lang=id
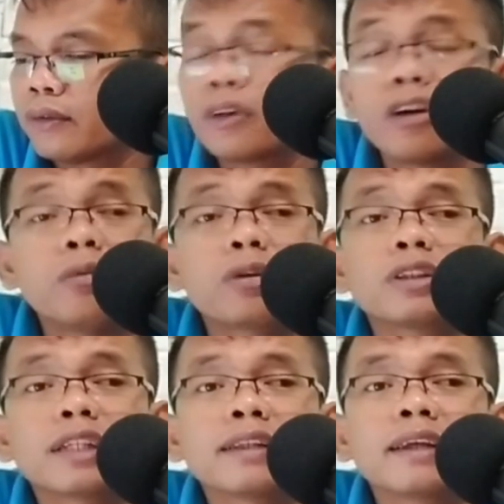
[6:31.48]
ngobrol
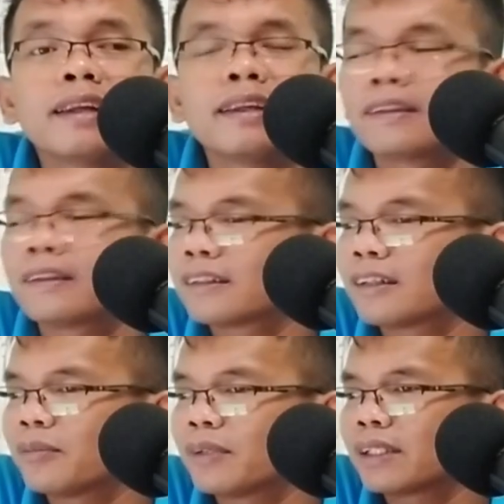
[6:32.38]
santai ini
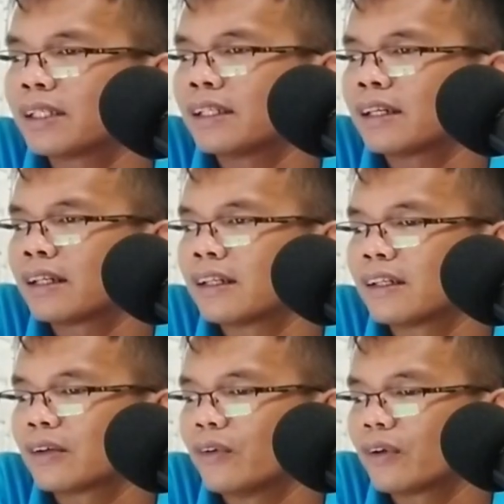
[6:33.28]
tentang pertanyaan
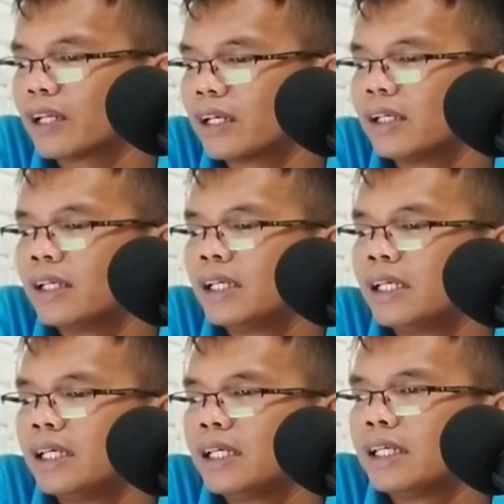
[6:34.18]
dari Dora
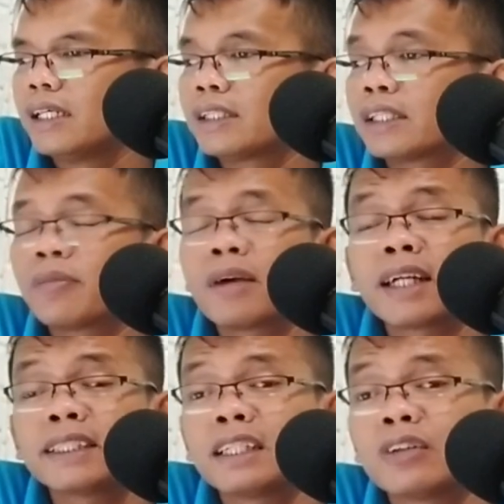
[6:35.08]
terima
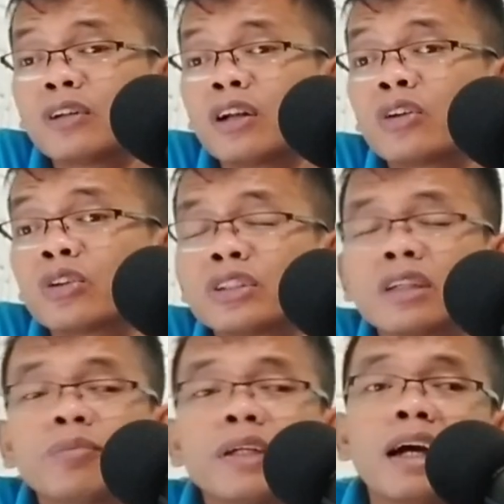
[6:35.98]
kasih yang sudah nonton
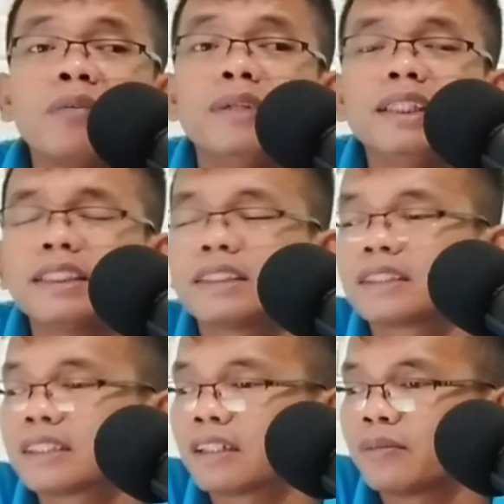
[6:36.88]
sampai
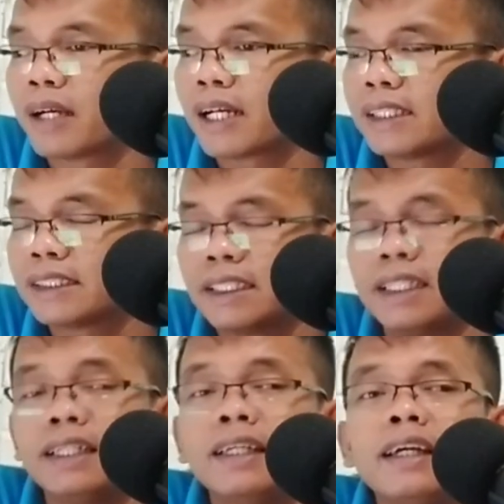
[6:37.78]
habis terima kasih
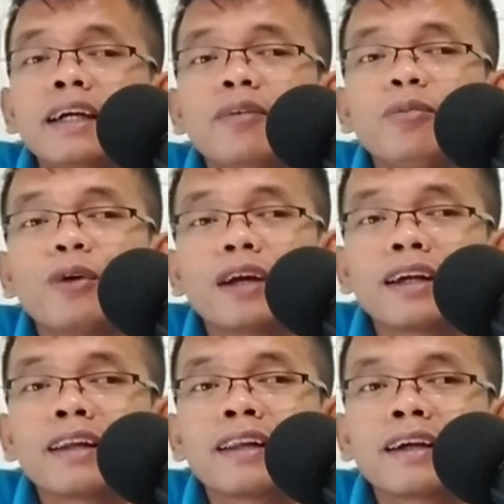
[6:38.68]
bukan
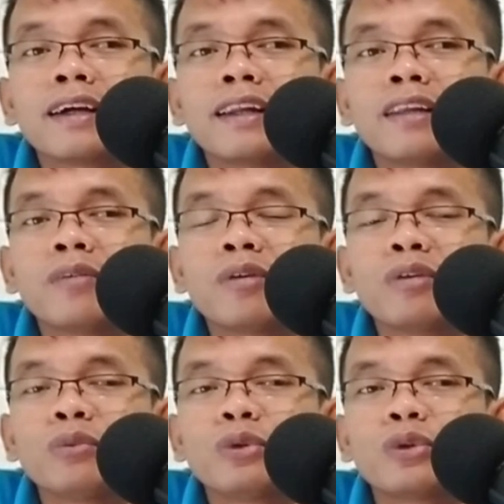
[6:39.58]
karena kalian
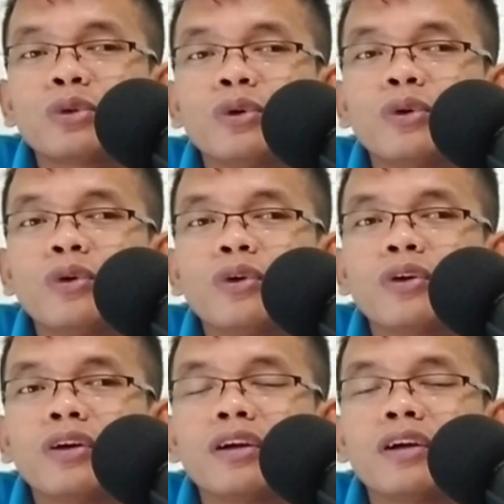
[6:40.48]
yang butuh
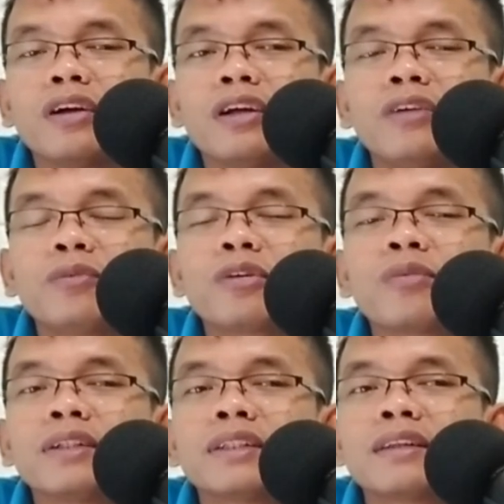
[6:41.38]

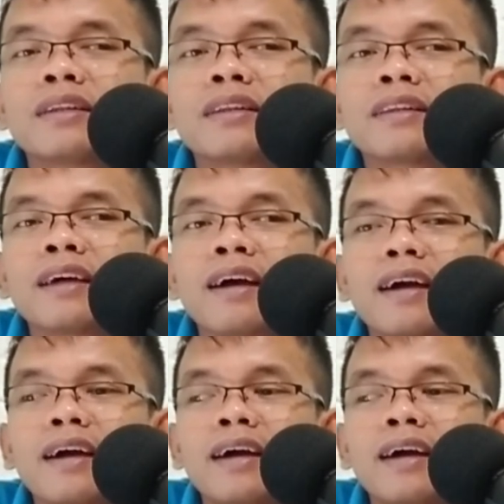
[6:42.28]
informasi tentang